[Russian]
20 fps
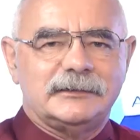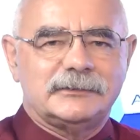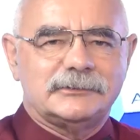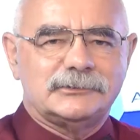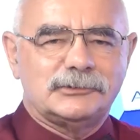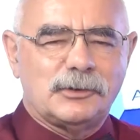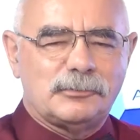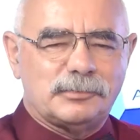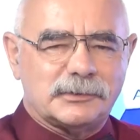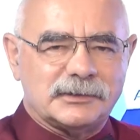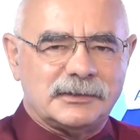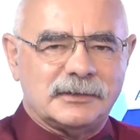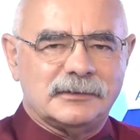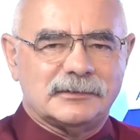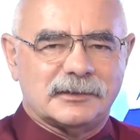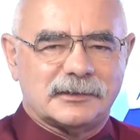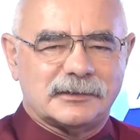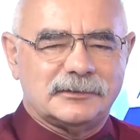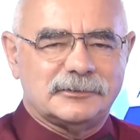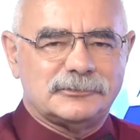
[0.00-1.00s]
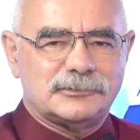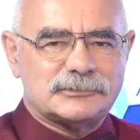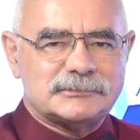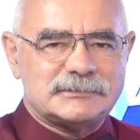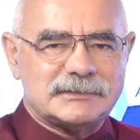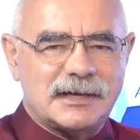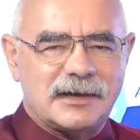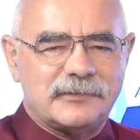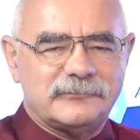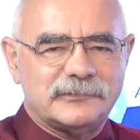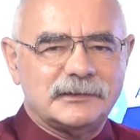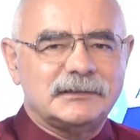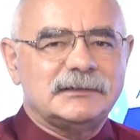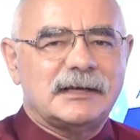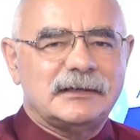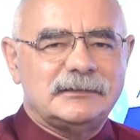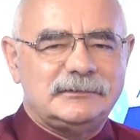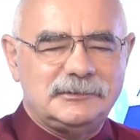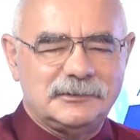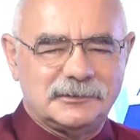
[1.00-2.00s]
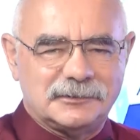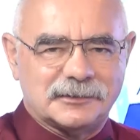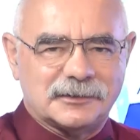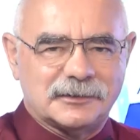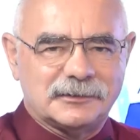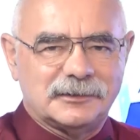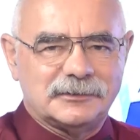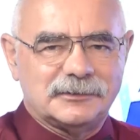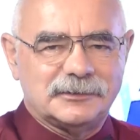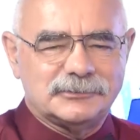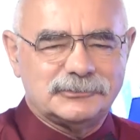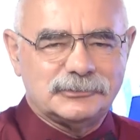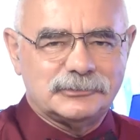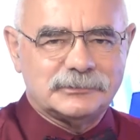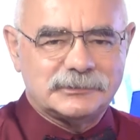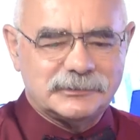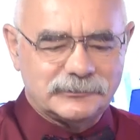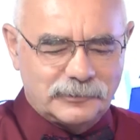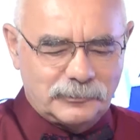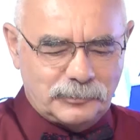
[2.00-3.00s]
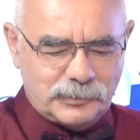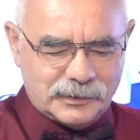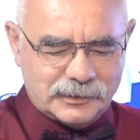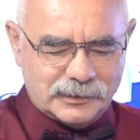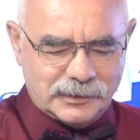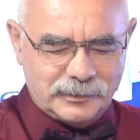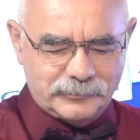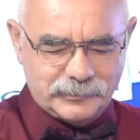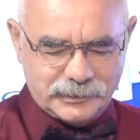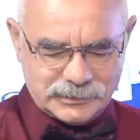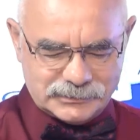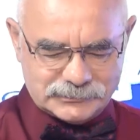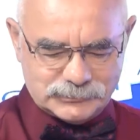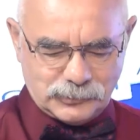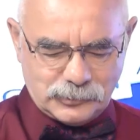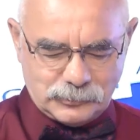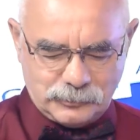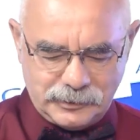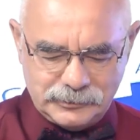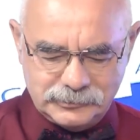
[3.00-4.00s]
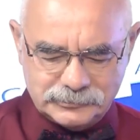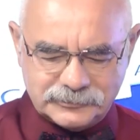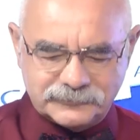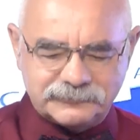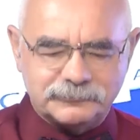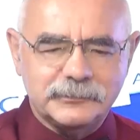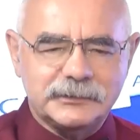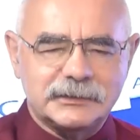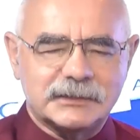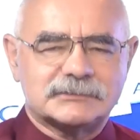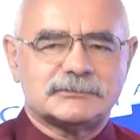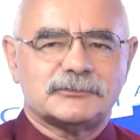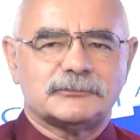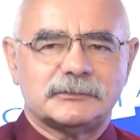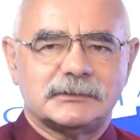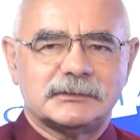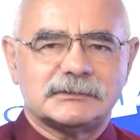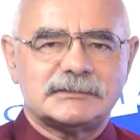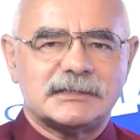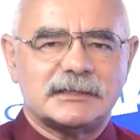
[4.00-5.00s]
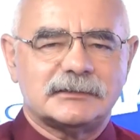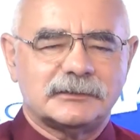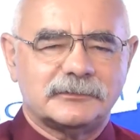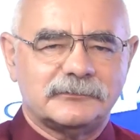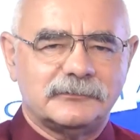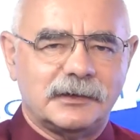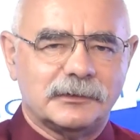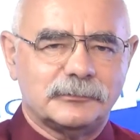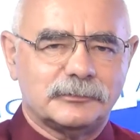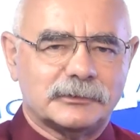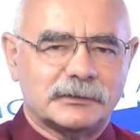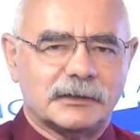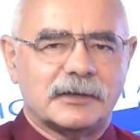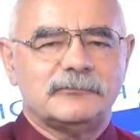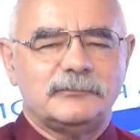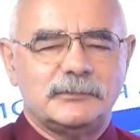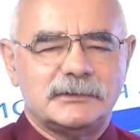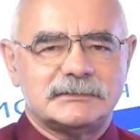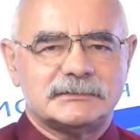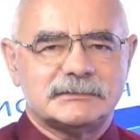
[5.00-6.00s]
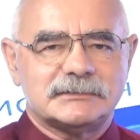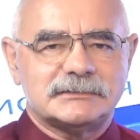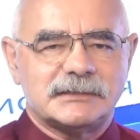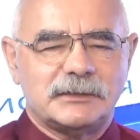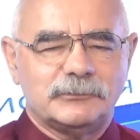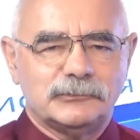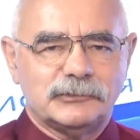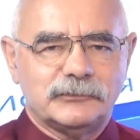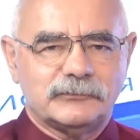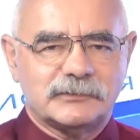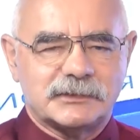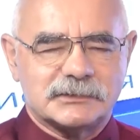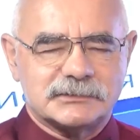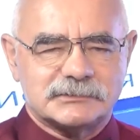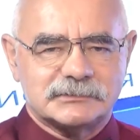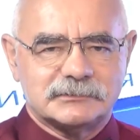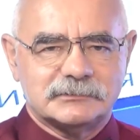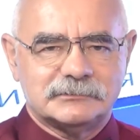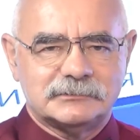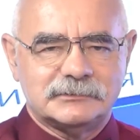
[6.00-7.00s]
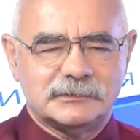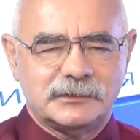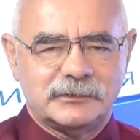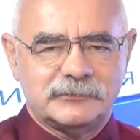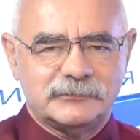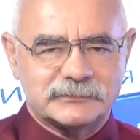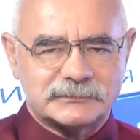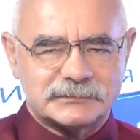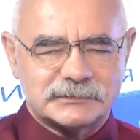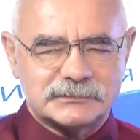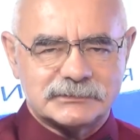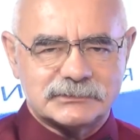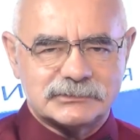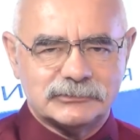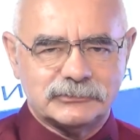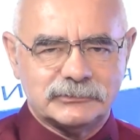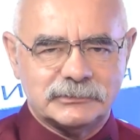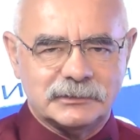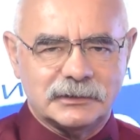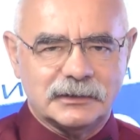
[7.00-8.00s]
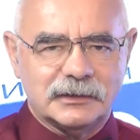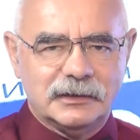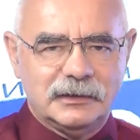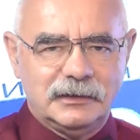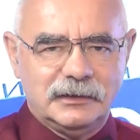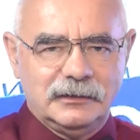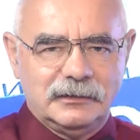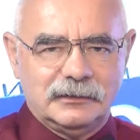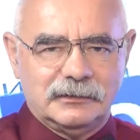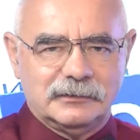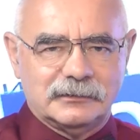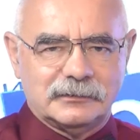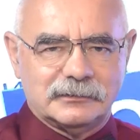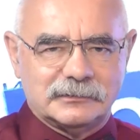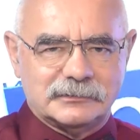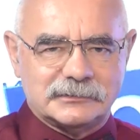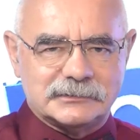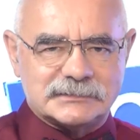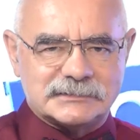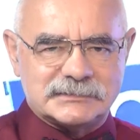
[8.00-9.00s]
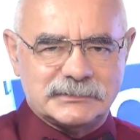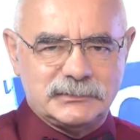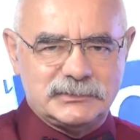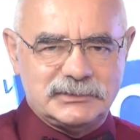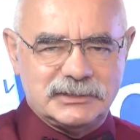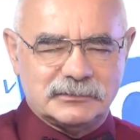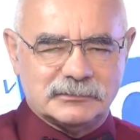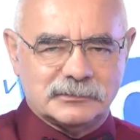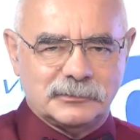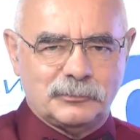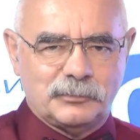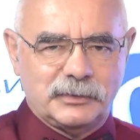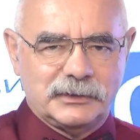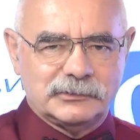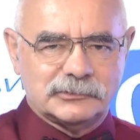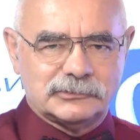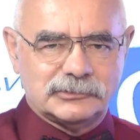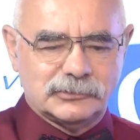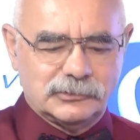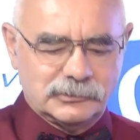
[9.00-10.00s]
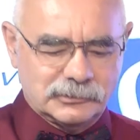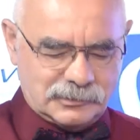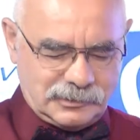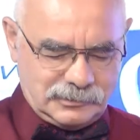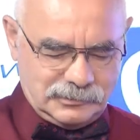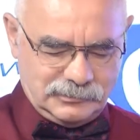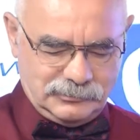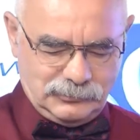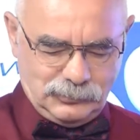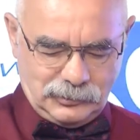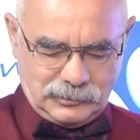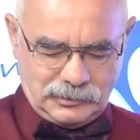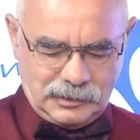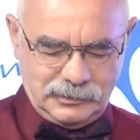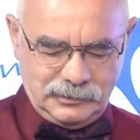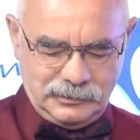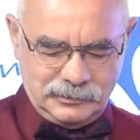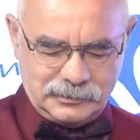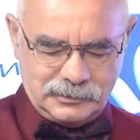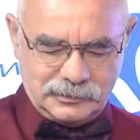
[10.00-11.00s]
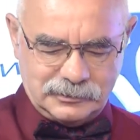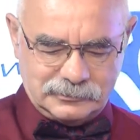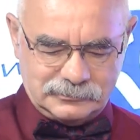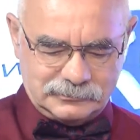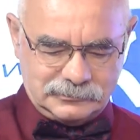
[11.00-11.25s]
Добрый день, дорогие друзья! Вы на телеканале Итон ТВ, программа «Разбор полетов». Меня зовут Александр Вальбан, а вместе со мной в нашей тель-авивской студии э, замечательный политолог, мой коллега,